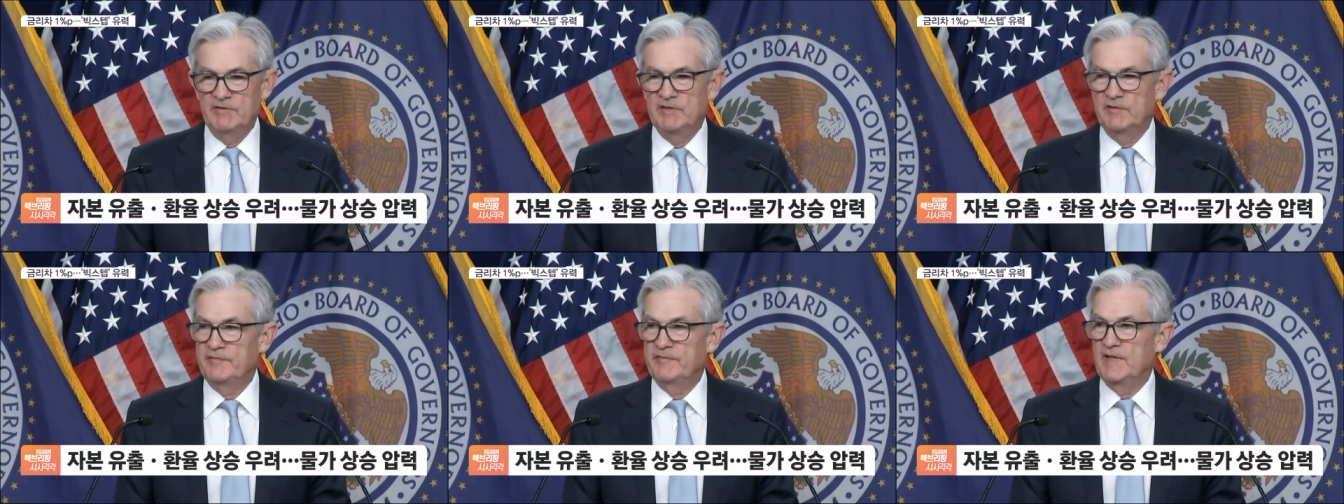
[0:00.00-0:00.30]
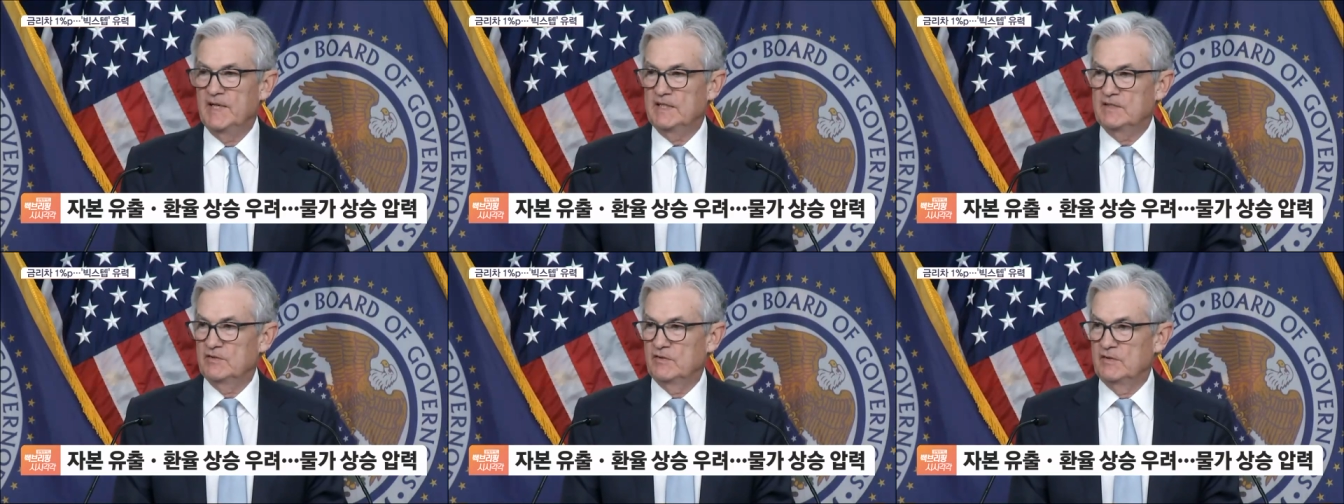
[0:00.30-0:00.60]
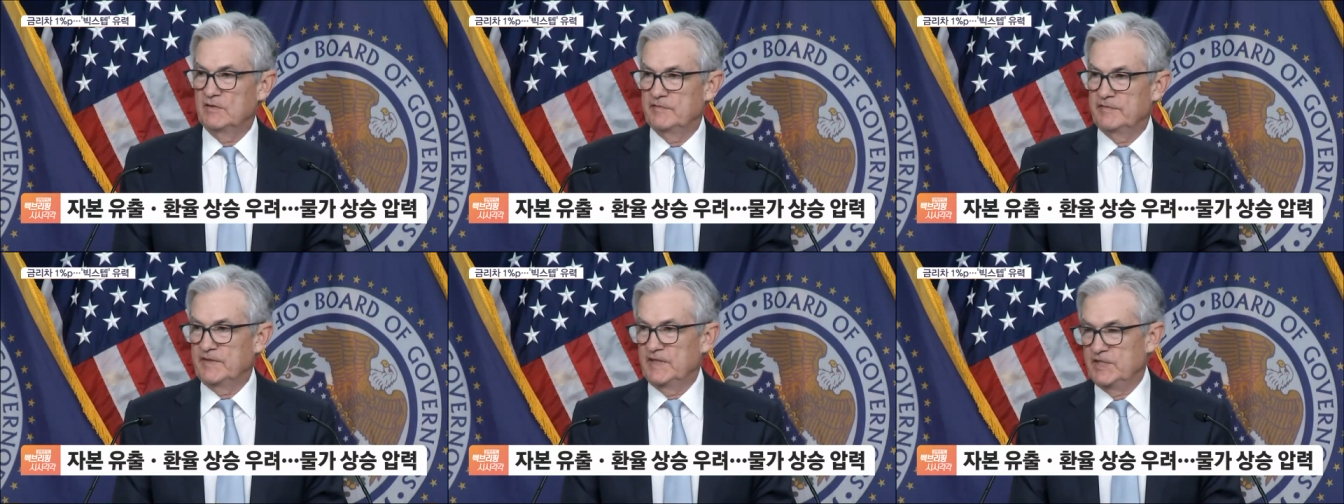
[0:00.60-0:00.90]
금리차가
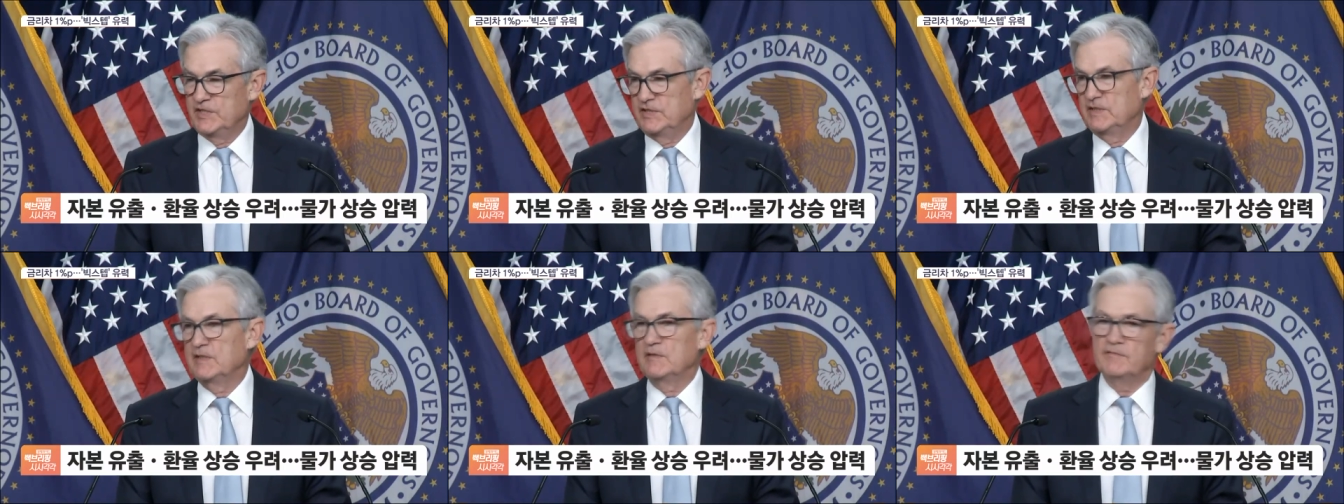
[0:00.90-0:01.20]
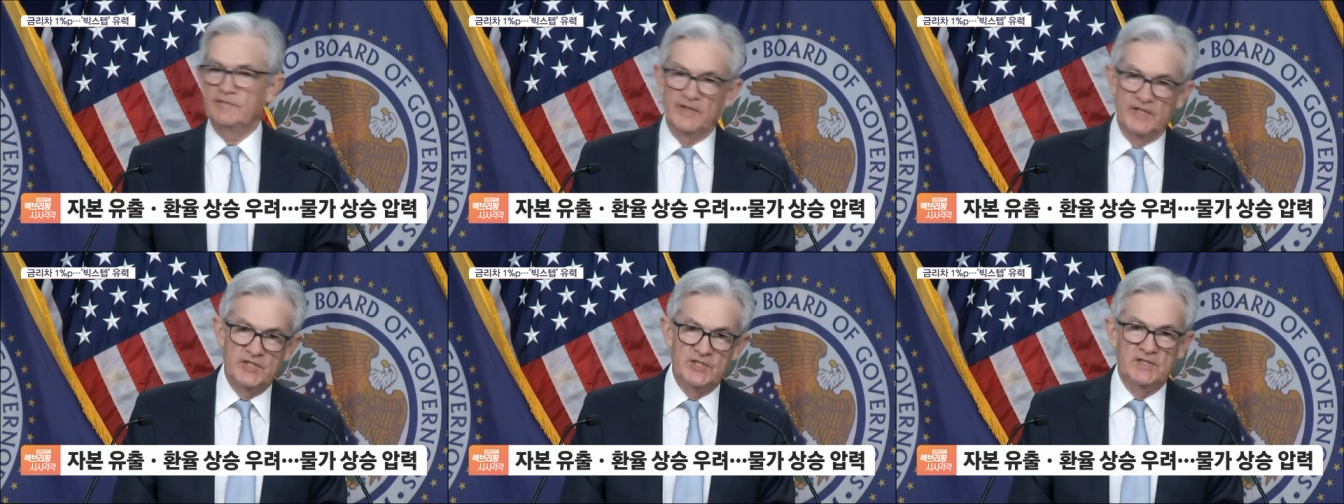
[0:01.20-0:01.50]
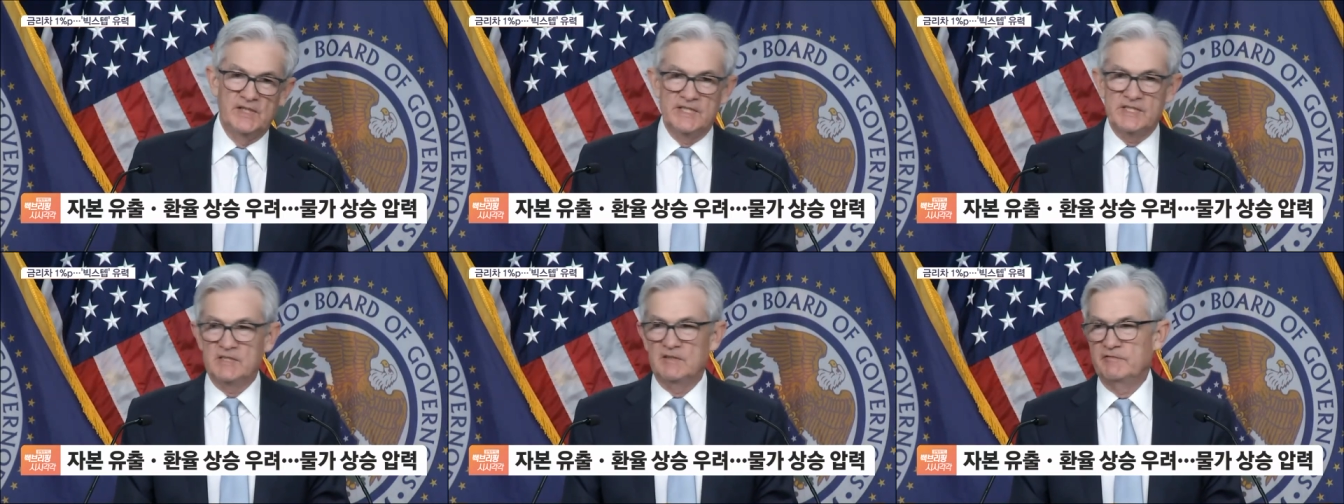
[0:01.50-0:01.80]
클수록
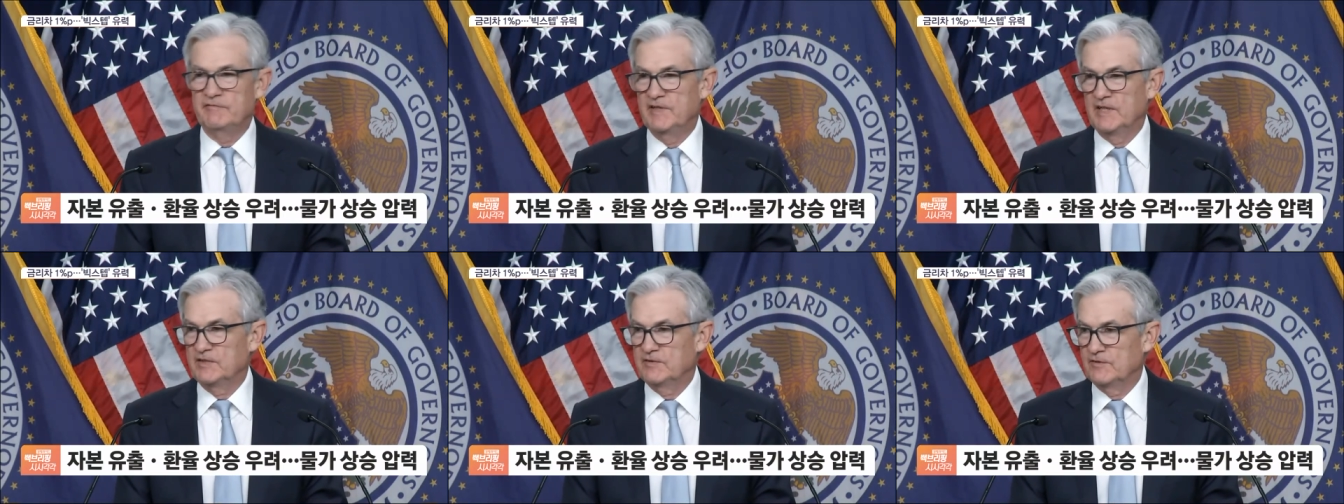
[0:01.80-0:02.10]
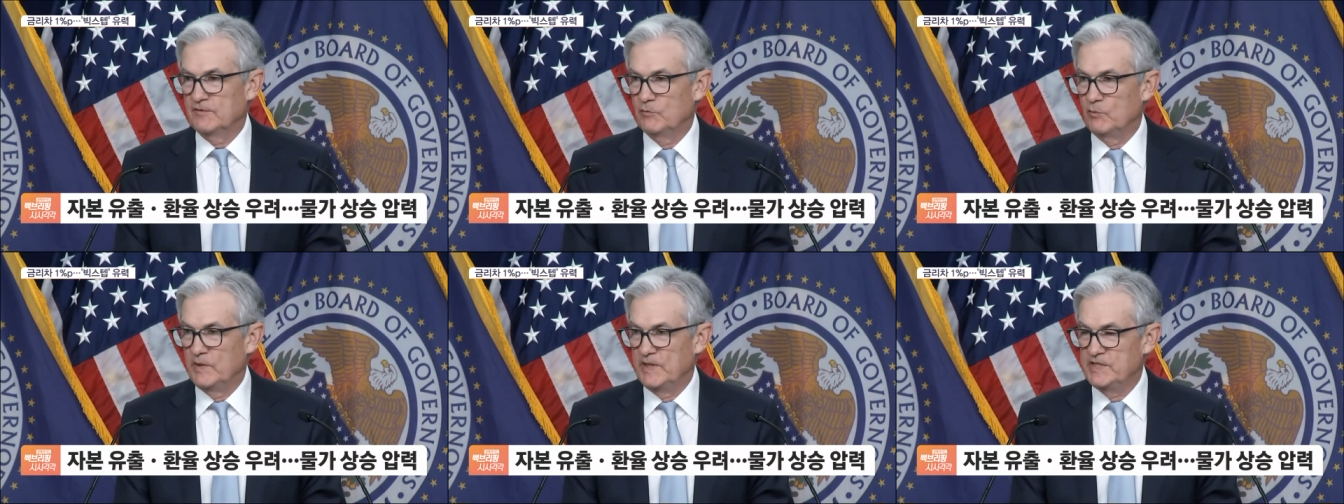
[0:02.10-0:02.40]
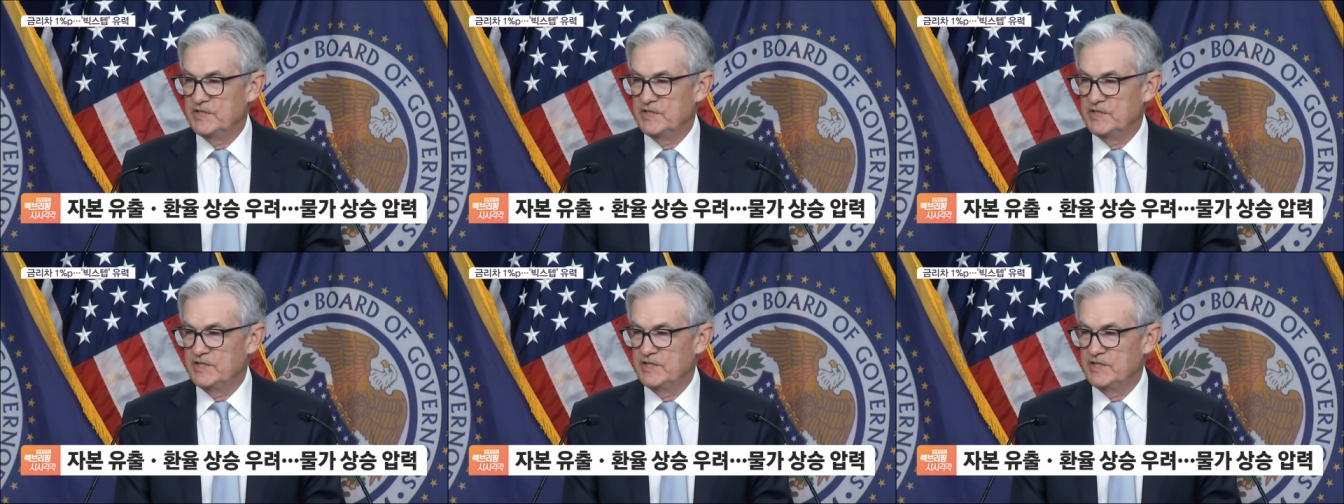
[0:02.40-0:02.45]
자본 유출 가능성이